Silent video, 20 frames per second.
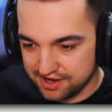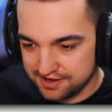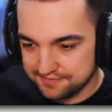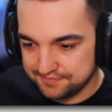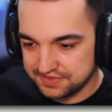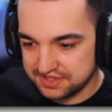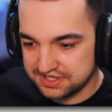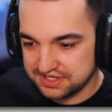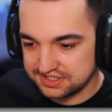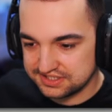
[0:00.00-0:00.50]

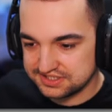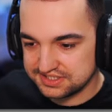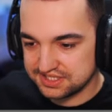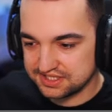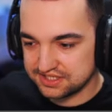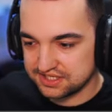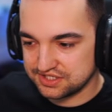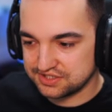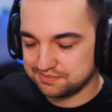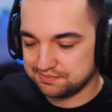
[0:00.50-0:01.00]
jest
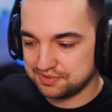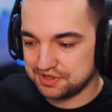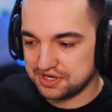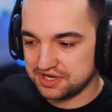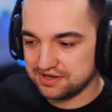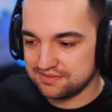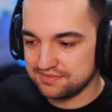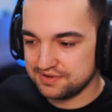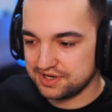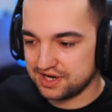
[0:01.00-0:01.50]
jakaś
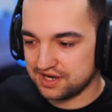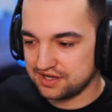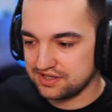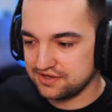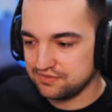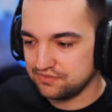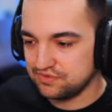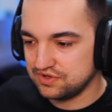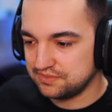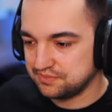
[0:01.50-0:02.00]
BMK, ale
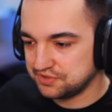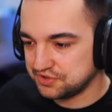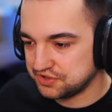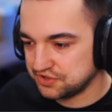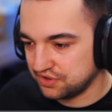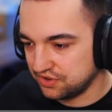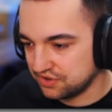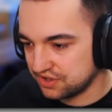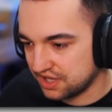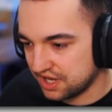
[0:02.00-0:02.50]

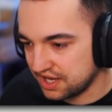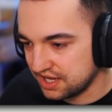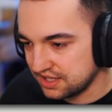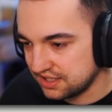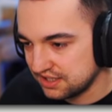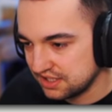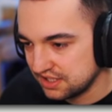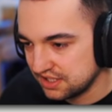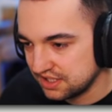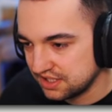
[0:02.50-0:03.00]
ulepszona
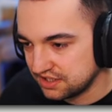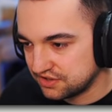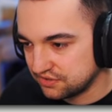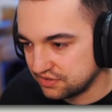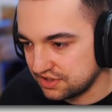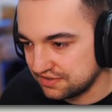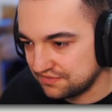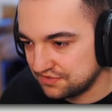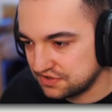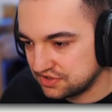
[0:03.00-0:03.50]
i
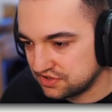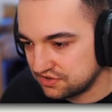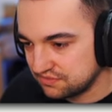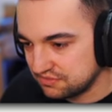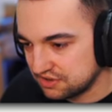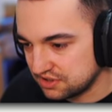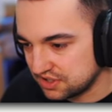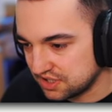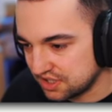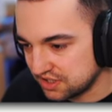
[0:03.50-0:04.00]
tutaj
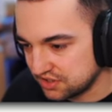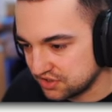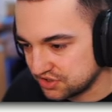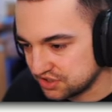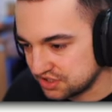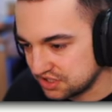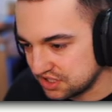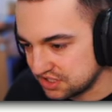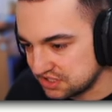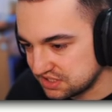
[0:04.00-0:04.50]
widzimy też,
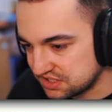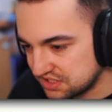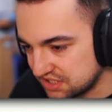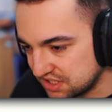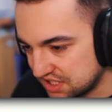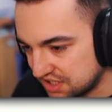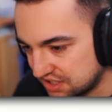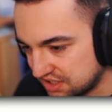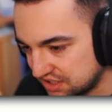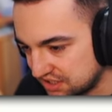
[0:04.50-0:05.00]
że jest
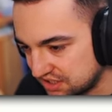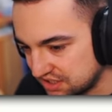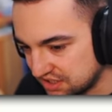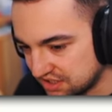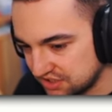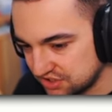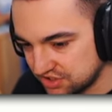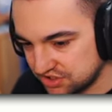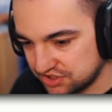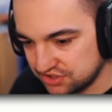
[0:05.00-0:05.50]

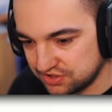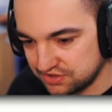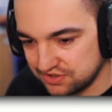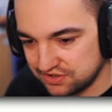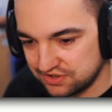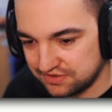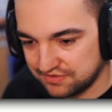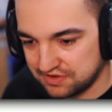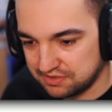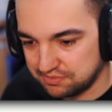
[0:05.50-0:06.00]
jakaś
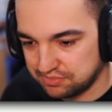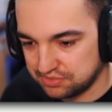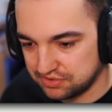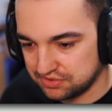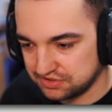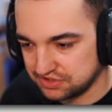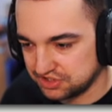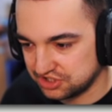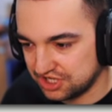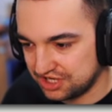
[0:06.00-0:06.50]
nowa
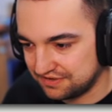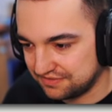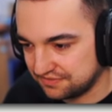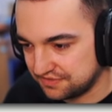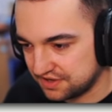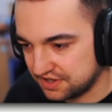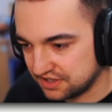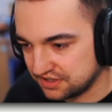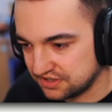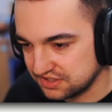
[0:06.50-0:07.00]

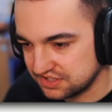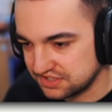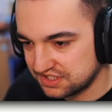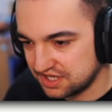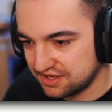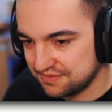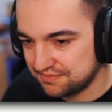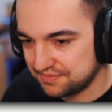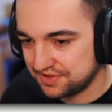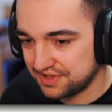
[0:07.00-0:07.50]
Porszawa
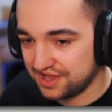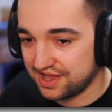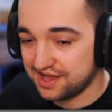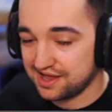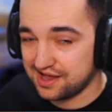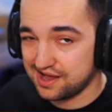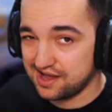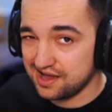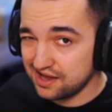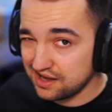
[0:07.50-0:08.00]

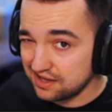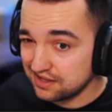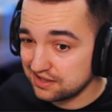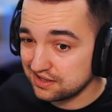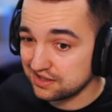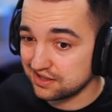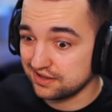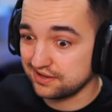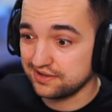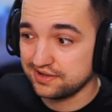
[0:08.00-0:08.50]
dostępna,
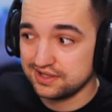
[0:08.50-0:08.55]
ale